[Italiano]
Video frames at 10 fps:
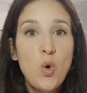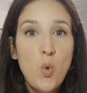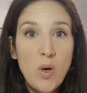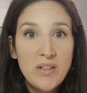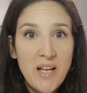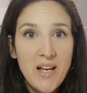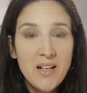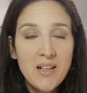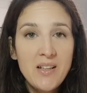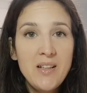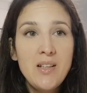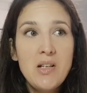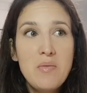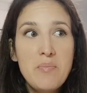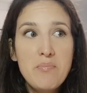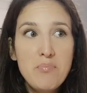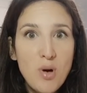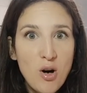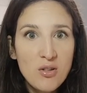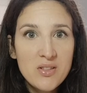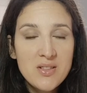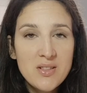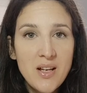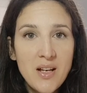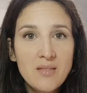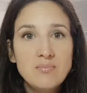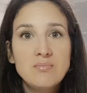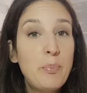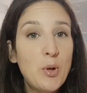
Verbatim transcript: quaderni, borse,